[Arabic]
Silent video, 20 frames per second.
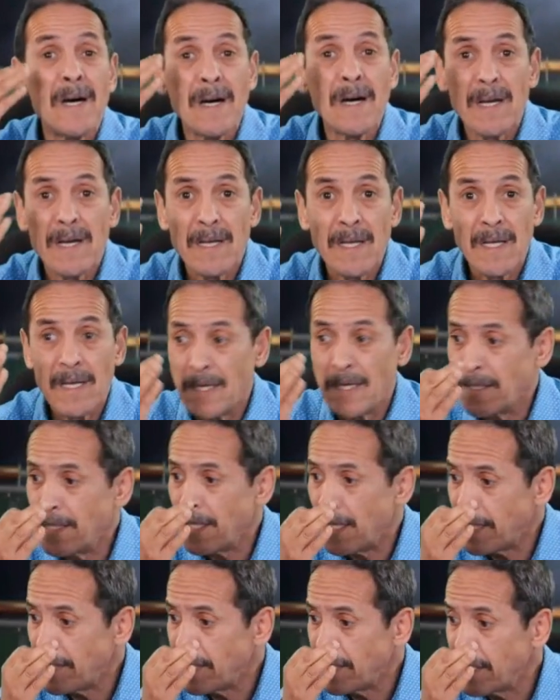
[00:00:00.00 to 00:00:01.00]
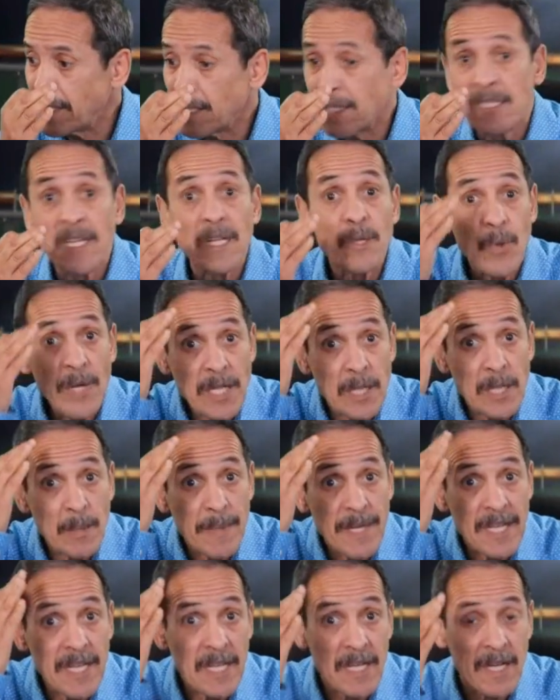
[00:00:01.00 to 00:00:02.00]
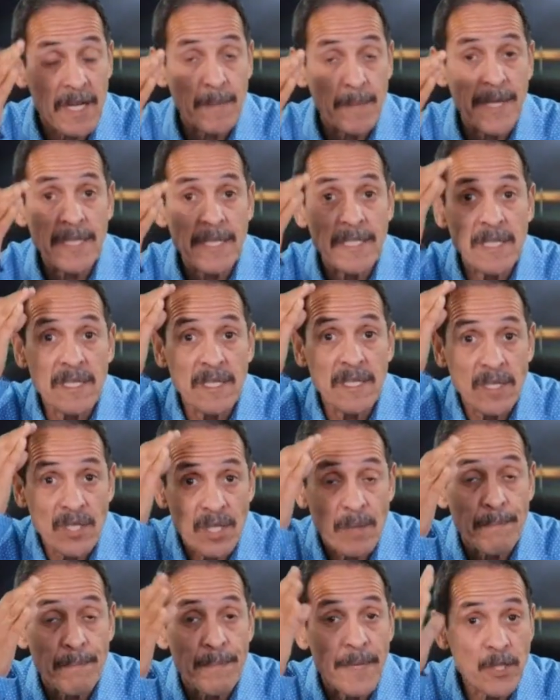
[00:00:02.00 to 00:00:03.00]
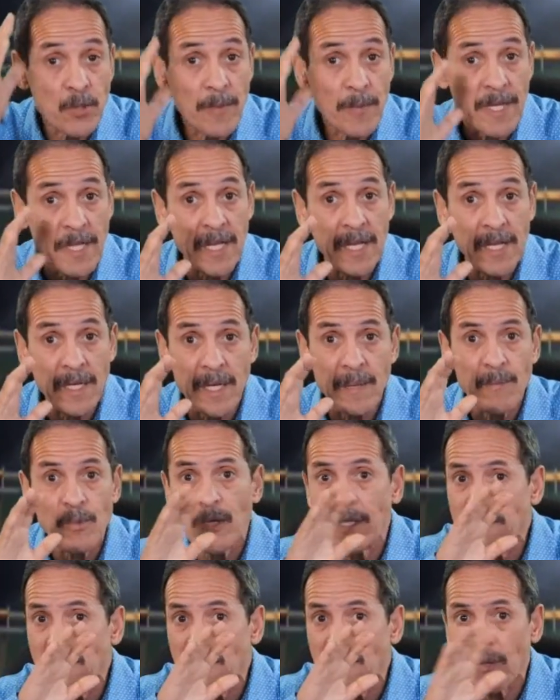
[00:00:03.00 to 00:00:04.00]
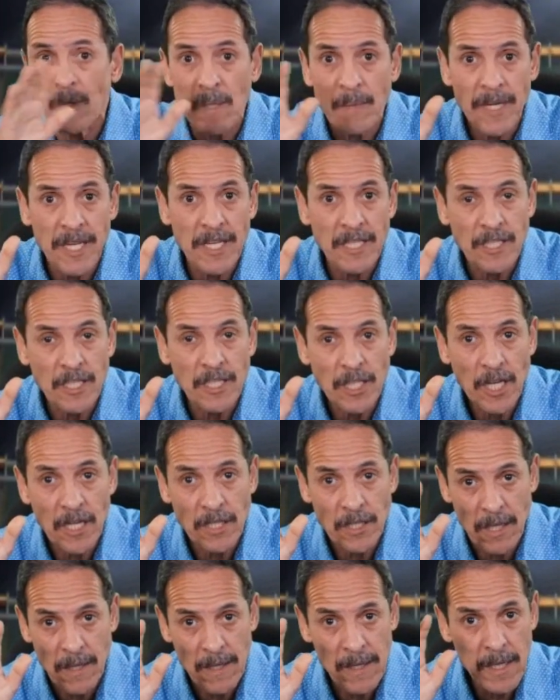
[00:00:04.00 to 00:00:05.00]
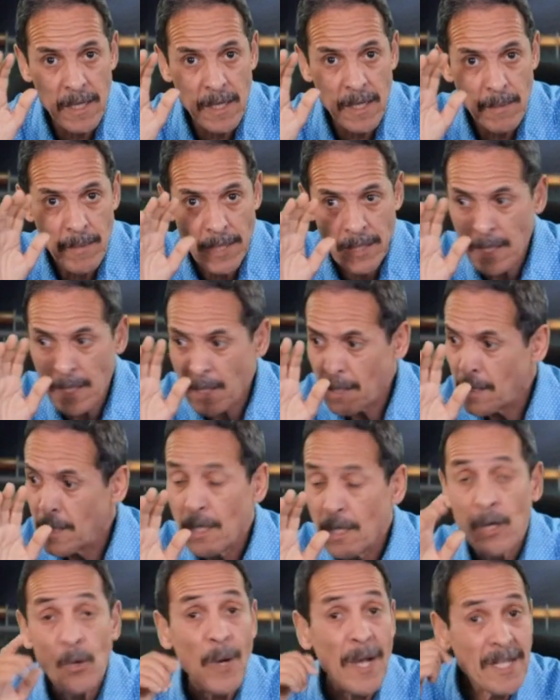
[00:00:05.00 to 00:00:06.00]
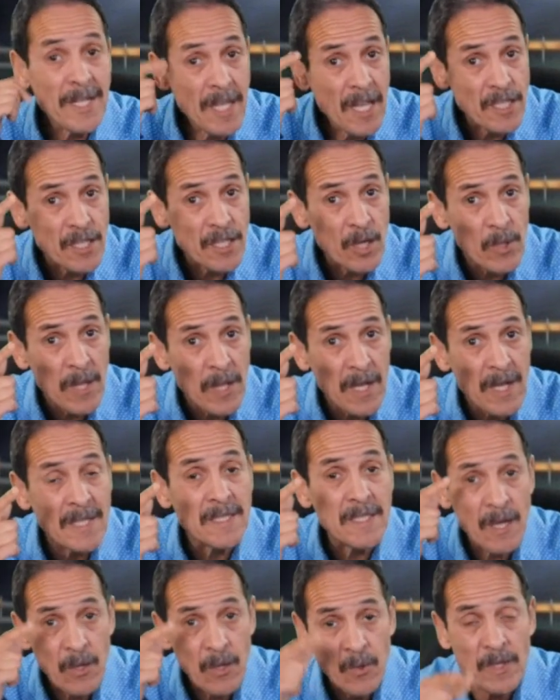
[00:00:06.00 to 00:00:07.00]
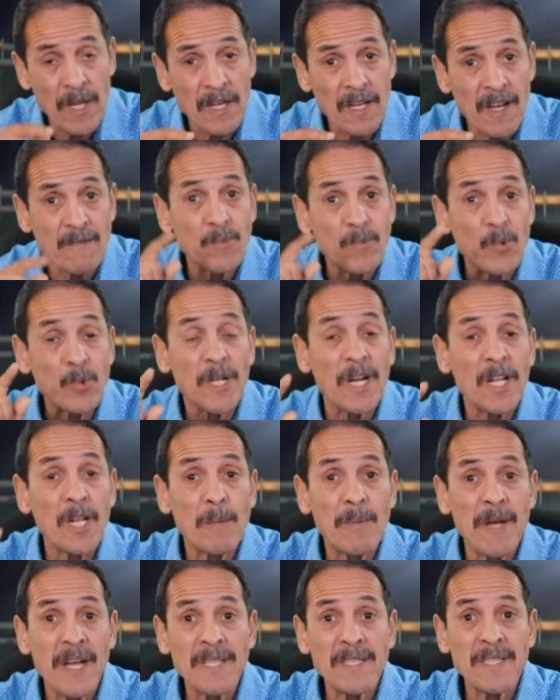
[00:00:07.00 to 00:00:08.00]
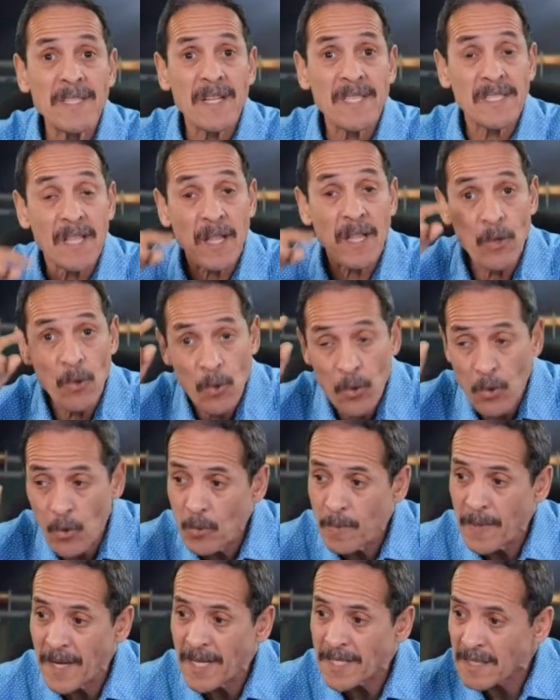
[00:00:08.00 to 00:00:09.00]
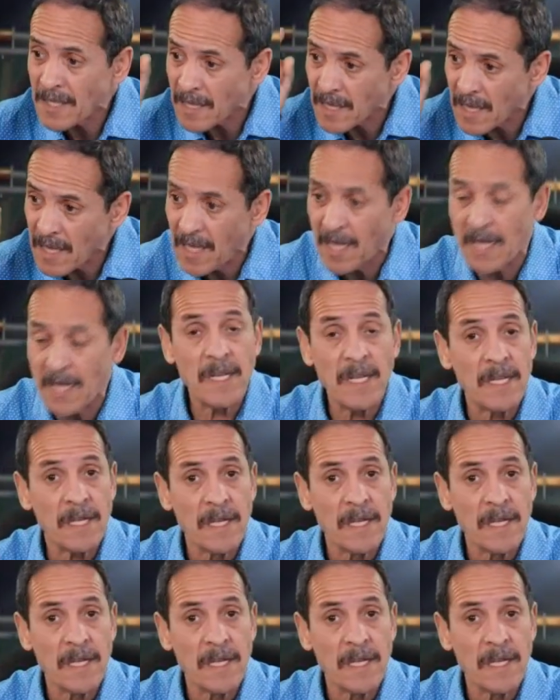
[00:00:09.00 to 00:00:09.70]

آه، يعني دير واحد البلاغ باننا تشبتوا بهذا الحكم وانه ولا ما كاين حتى شي حاجه بعدا وهذه حاجه اخرى انه لكاف مطالبه ان تصدر عقوبات ضد الاهلي